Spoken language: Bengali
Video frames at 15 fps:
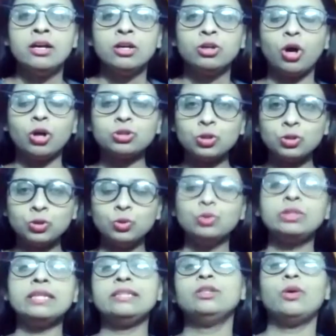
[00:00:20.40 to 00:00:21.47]
গত
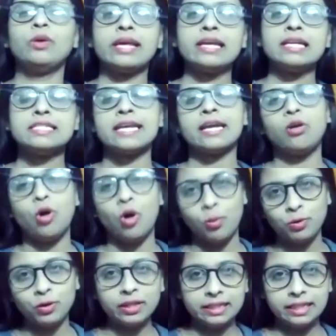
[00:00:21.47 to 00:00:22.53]
দুদিন ধরে যে
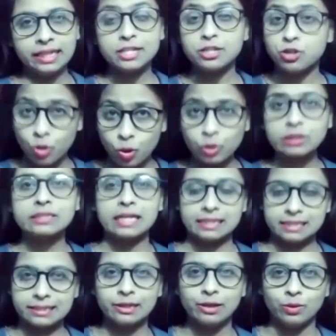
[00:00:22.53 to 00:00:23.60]
খবরের দিকে চোখ
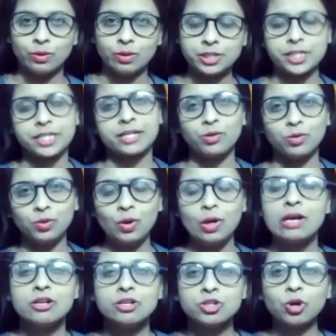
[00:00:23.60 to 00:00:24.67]
যাচ্ছিল সেটা হলো
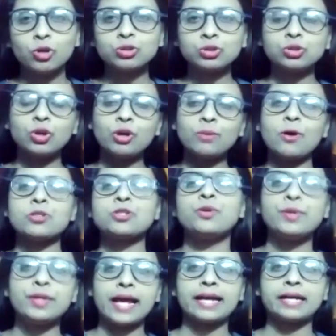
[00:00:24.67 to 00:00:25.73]
সত্তর
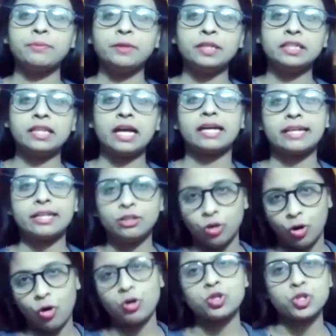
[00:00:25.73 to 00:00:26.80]
বছরের এক বৃদ্ধাকে
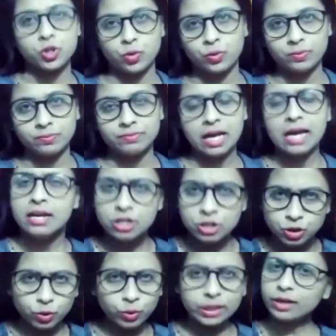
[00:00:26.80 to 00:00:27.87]
ধর্ষণ
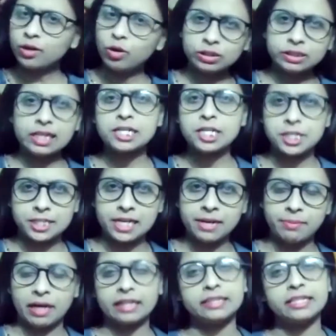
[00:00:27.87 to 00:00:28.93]
চুরি করতে এসেছিলেন
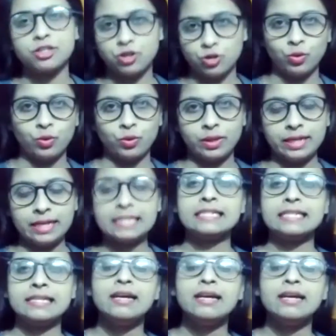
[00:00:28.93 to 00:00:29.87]
বাড়িতে চোর এটি